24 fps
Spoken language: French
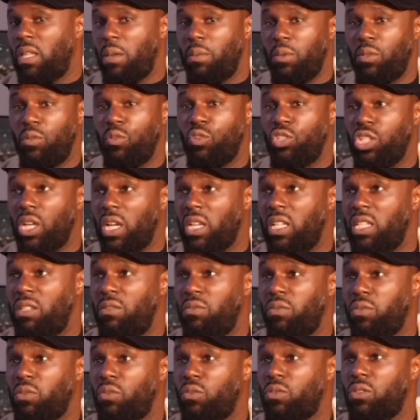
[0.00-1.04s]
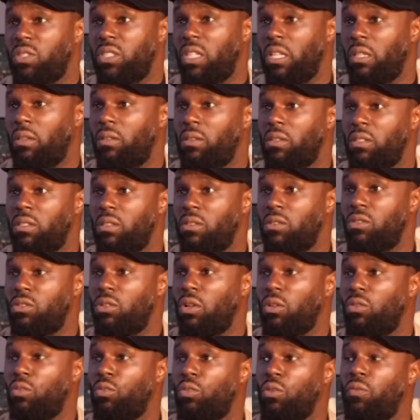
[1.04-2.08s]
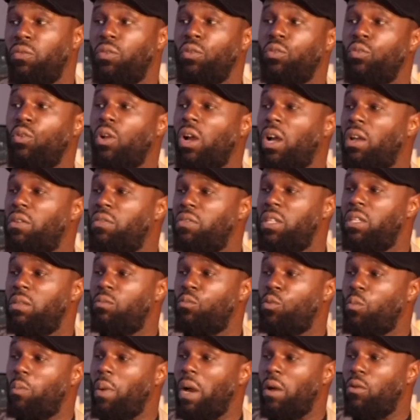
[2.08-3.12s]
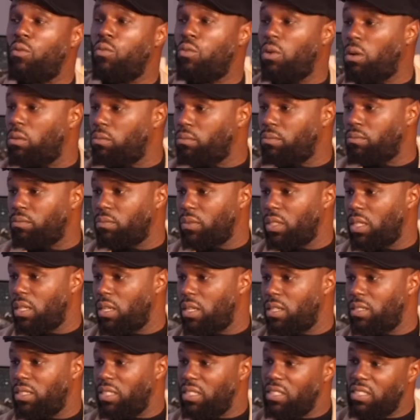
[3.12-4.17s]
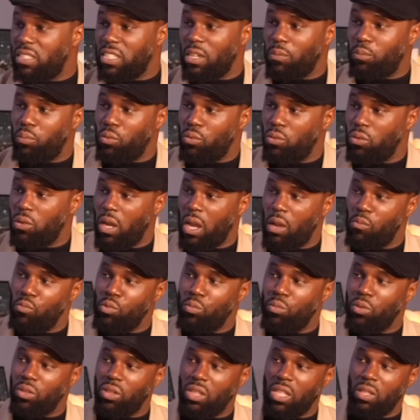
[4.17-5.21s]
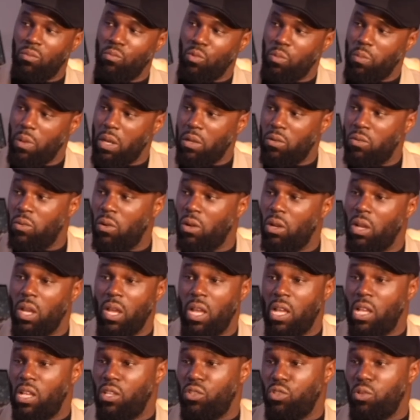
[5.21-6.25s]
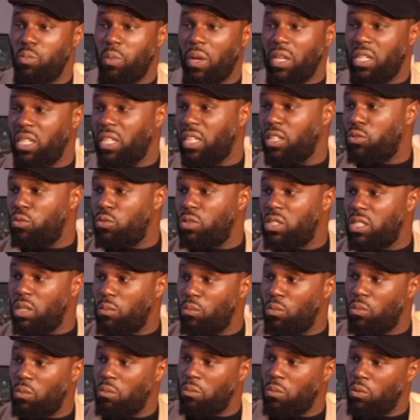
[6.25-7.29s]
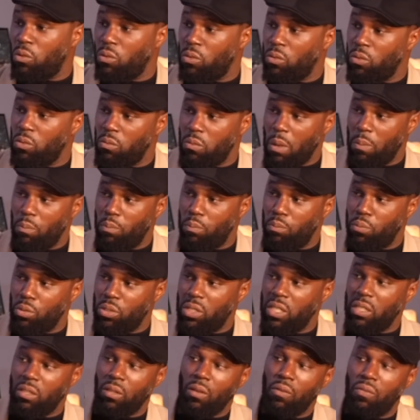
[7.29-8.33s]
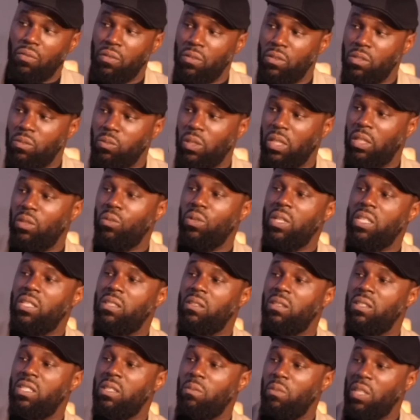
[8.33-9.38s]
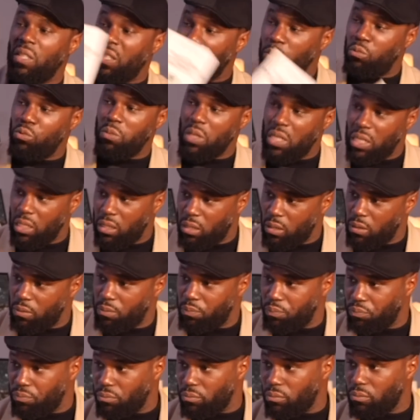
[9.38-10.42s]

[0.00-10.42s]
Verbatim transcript: D'habitude, chaque livre, c'est une, sorte de photographie de mon parcours. C'est une diapo à un moment T de mon parcours. Je négritude, c'est mon, ma petite enfance, mon adolescence et mes débuts militants.